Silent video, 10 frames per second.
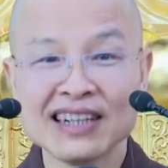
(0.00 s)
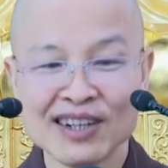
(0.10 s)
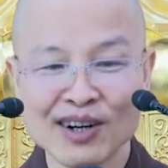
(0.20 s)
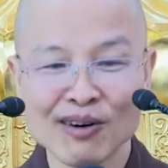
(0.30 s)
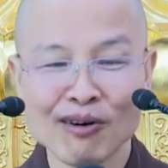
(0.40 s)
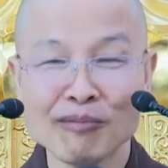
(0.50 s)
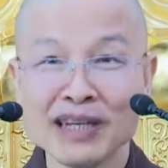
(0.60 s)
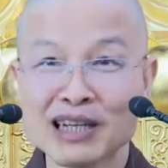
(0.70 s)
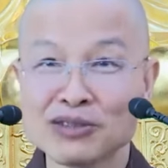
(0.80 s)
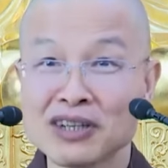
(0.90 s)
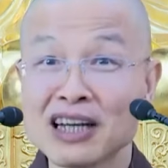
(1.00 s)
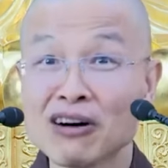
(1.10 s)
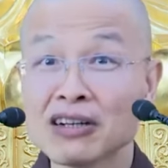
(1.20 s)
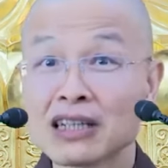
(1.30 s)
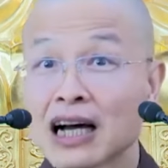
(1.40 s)
哦，我们要学老
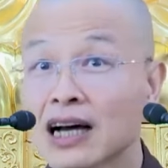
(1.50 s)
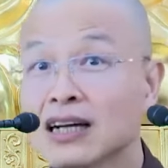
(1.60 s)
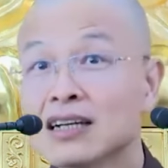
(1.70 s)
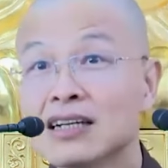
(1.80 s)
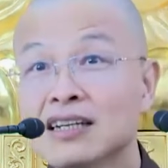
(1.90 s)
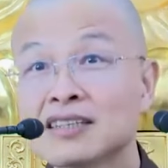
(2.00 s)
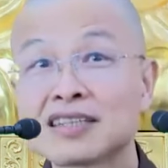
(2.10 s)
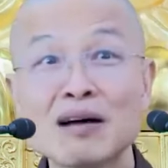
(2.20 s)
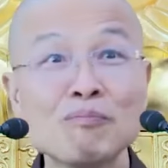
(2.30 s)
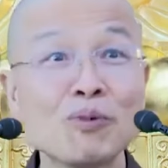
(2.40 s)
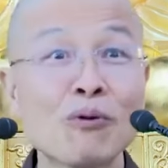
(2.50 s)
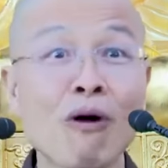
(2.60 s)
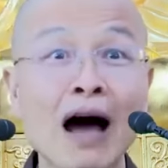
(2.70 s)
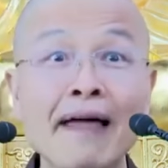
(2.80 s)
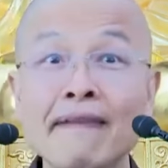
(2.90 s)
和尚，三不
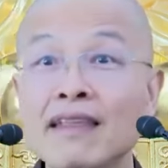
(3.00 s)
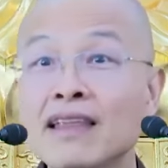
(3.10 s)
管，